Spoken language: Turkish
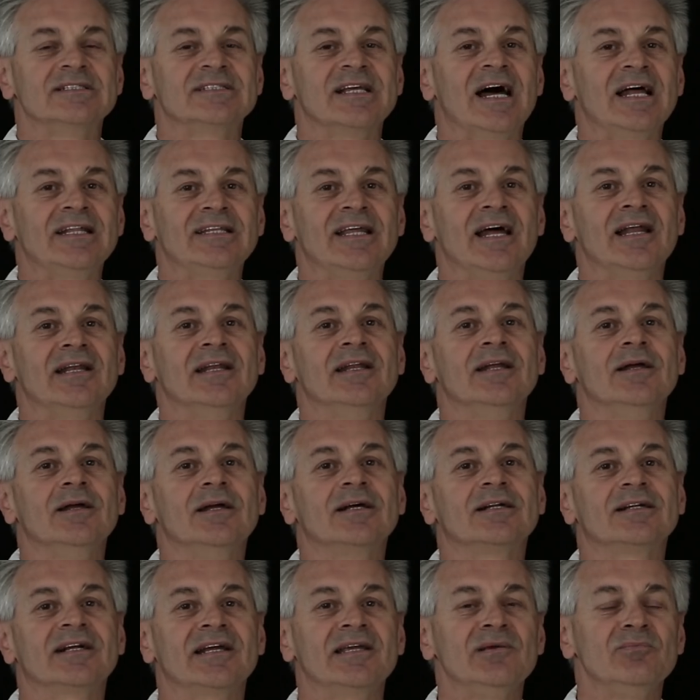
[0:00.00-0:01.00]
Zaten
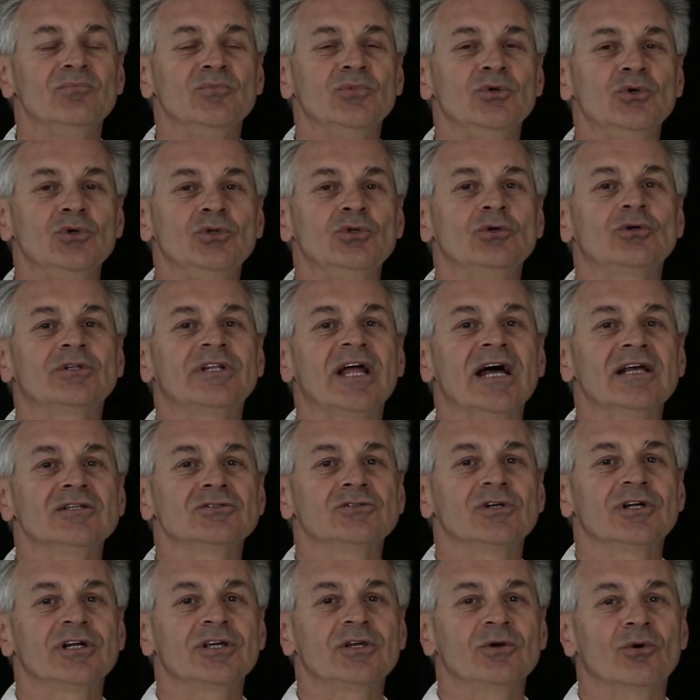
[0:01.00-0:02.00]
rahim büyüdükten
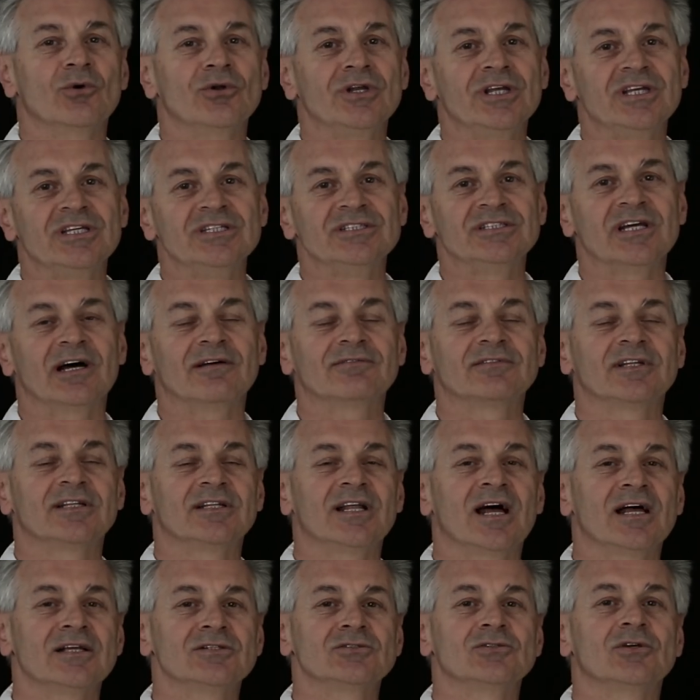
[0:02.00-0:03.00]
sonra ki 12.
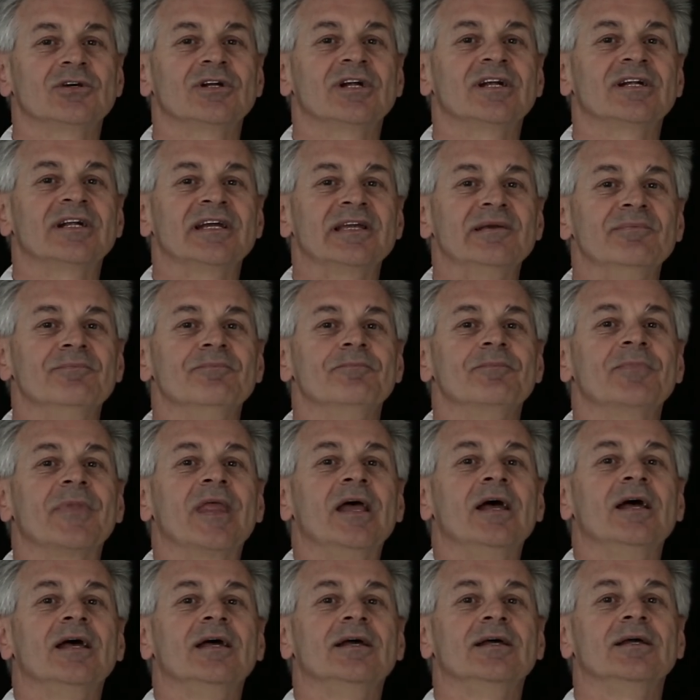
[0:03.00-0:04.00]
haftadan sonra rahim
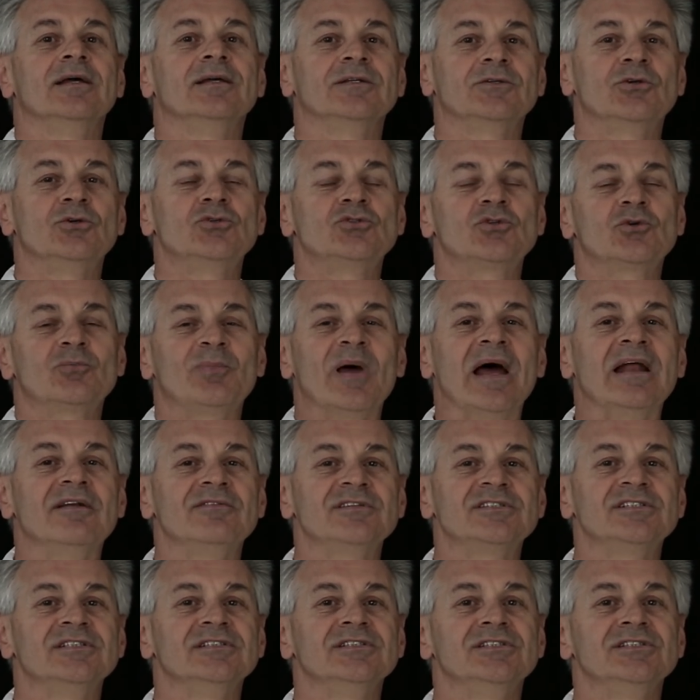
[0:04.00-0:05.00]
e, küçük
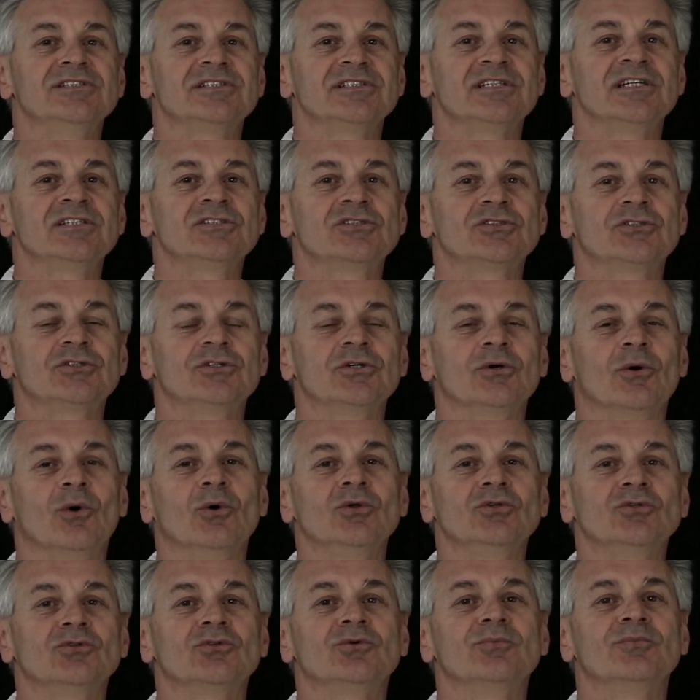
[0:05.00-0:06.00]
pelvisin dışına çıkıyor.
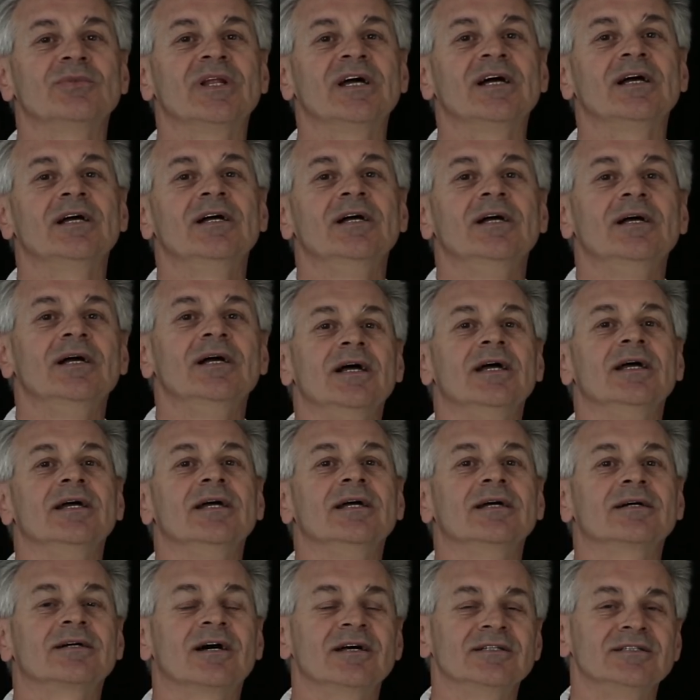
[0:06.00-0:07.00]
O durumda
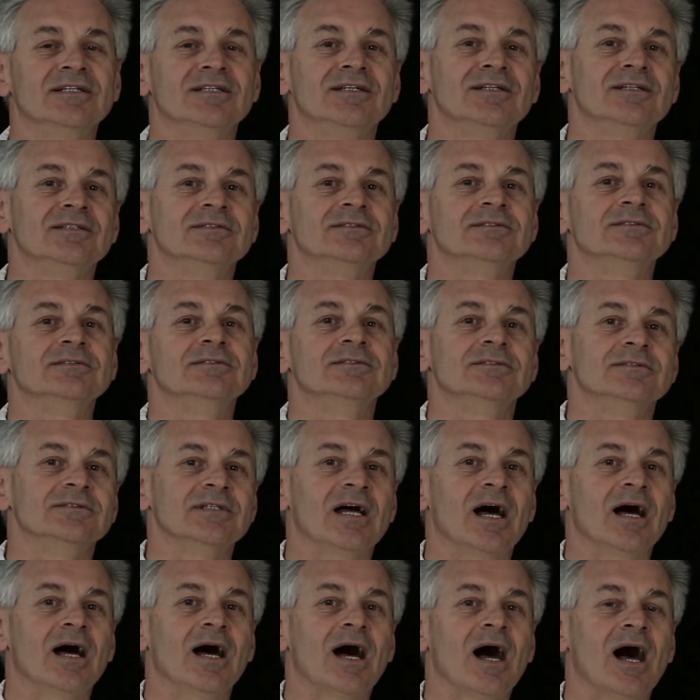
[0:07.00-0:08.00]
e, kadının
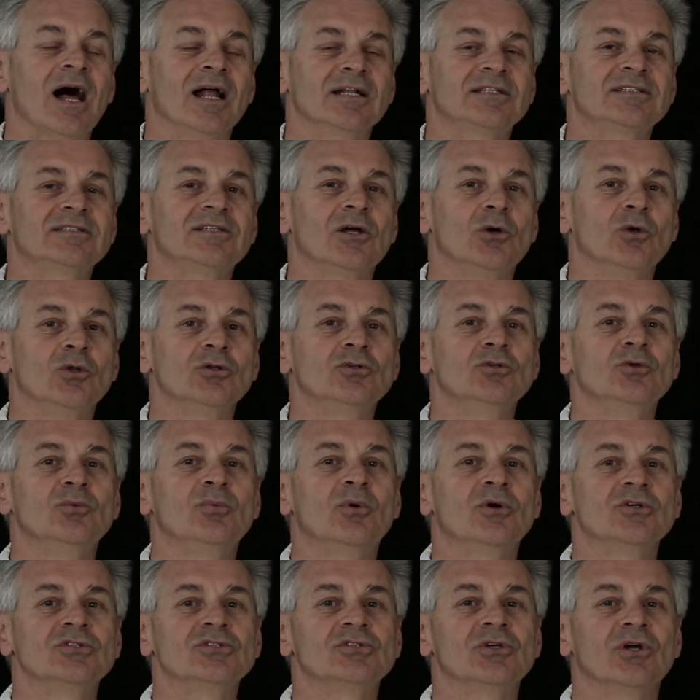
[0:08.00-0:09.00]
altta olduğu
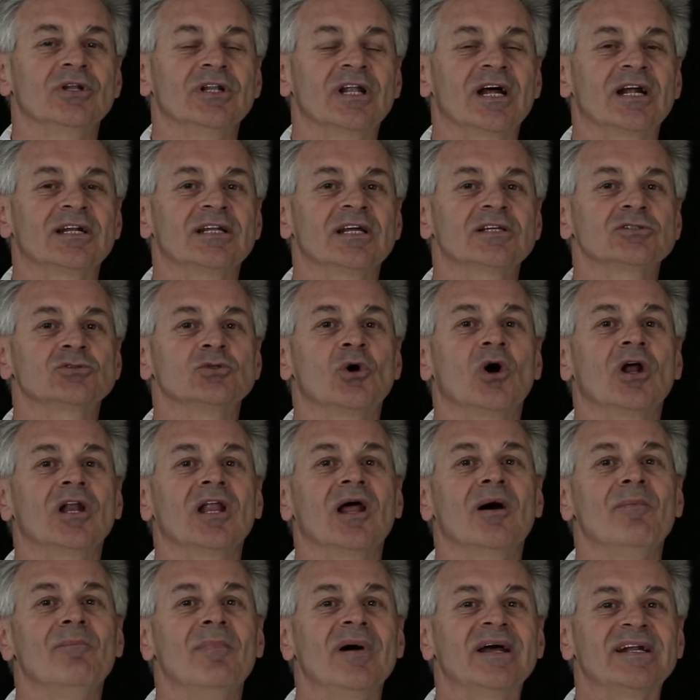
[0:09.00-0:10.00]
pozisyonlarda
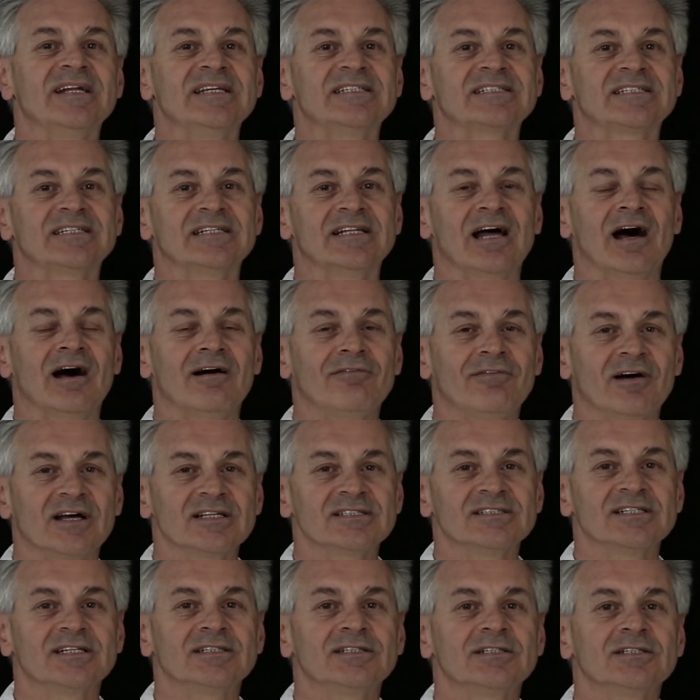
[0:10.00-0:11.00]
zorlanma riski daha
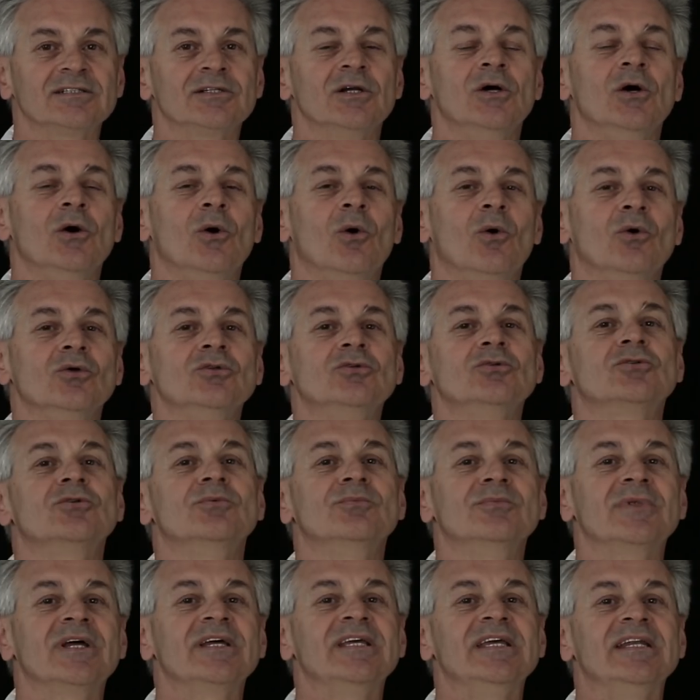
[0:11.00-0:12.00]
fazladır. O
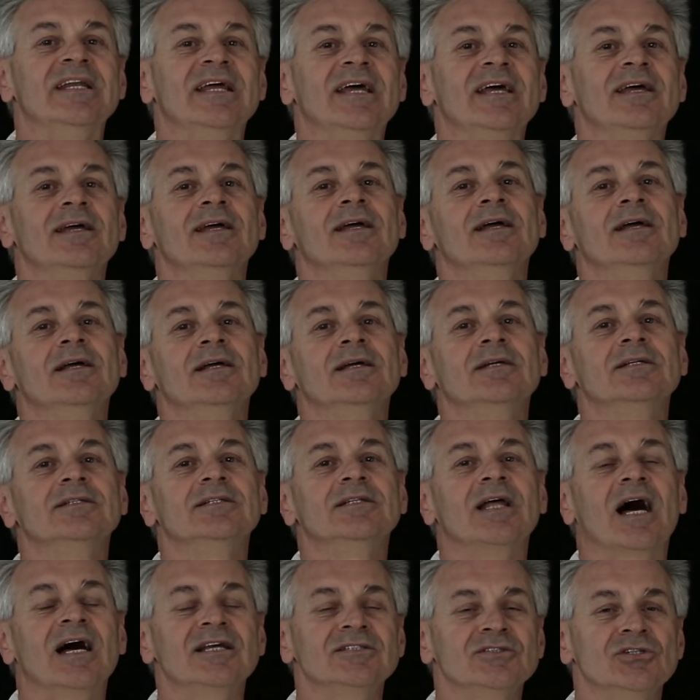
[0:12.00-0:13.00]
durumda yine
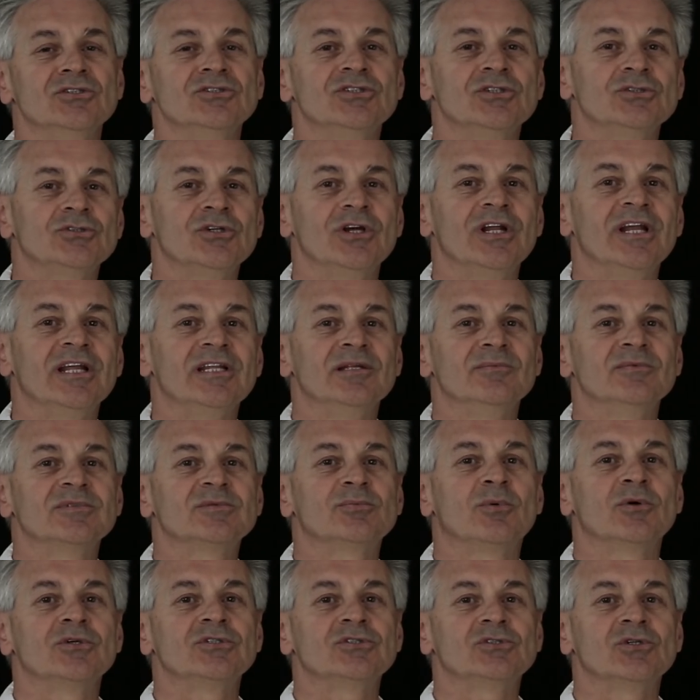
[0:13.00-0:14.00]
az önce söylediğimiz
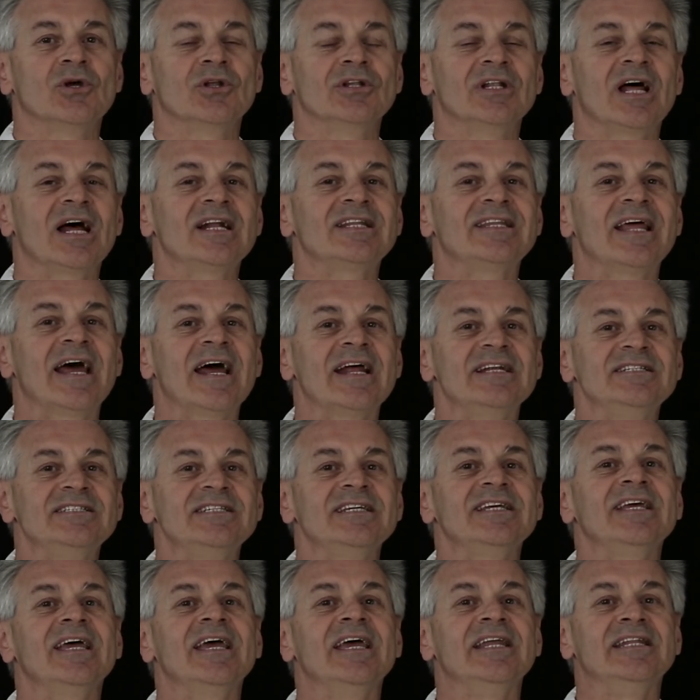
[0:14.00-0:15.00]
pozisyonlar
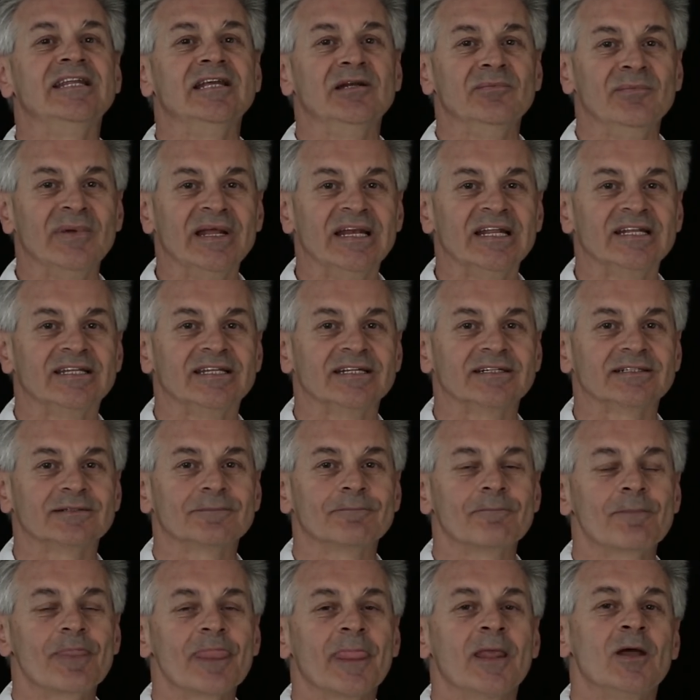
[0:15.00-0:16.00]
tercih edilmelidir.
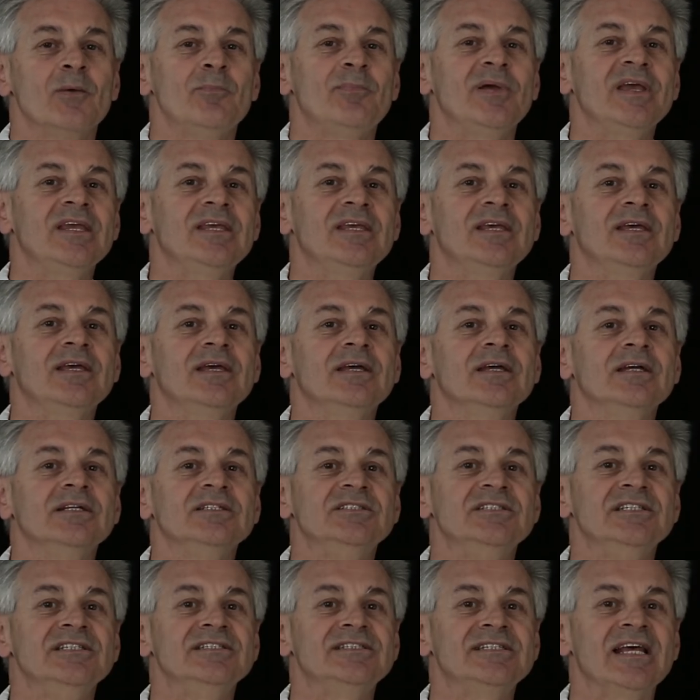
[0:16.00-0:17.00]
Peki
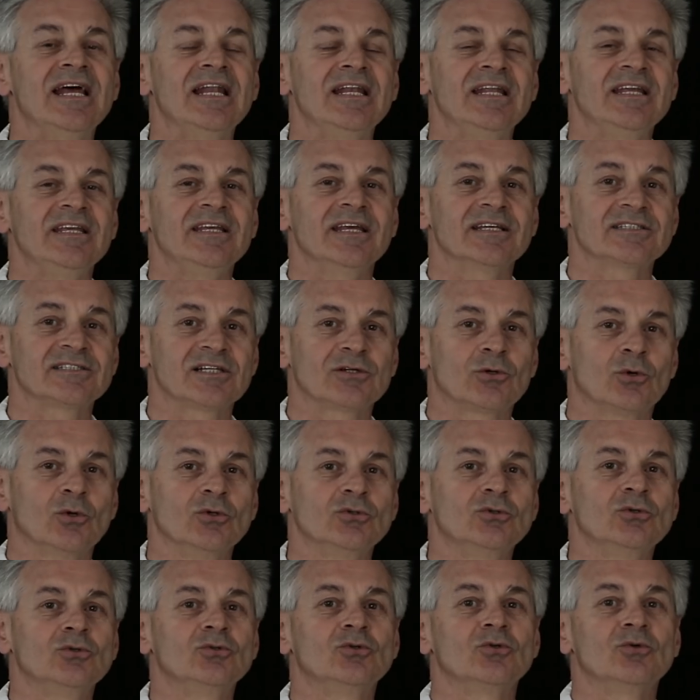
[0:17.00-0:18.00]
cinselliğin yasak
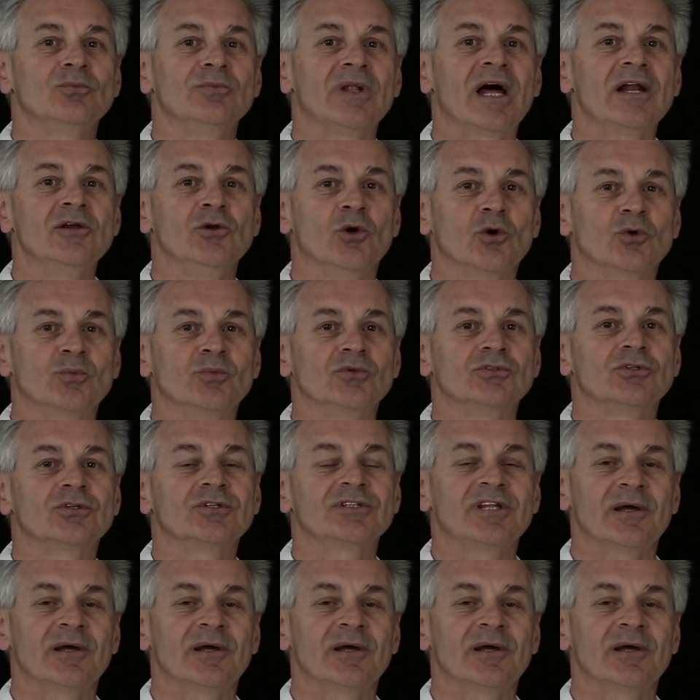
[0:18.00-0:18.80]
olduğu durumlar yok mudur?